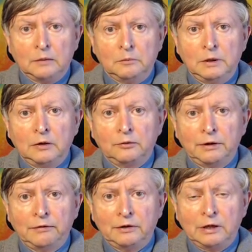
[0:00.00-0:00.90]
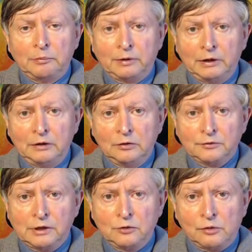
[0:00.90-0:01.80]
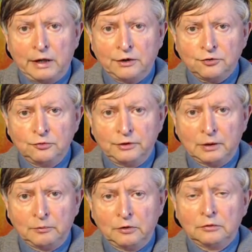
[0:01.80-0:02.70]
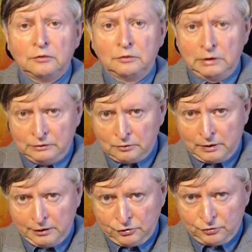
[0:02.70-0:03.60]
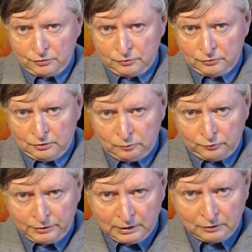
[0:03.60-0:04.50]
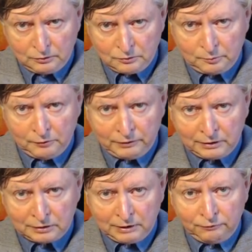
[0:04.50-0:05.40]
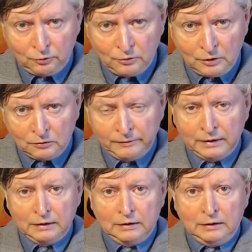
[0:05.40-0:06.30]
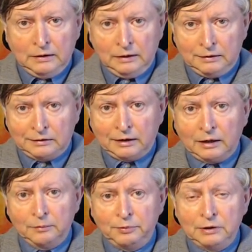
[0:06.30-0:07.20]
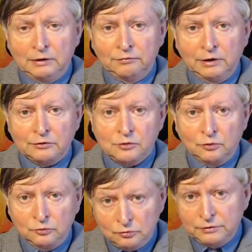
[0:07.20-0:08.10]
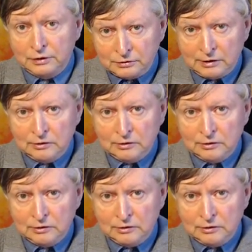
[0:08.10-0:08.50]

mais on avait été pris dans un orage notamment. Euh, les orages en, montagne peuvent être très violents et très rapides à venir sur nous. C'est ce qui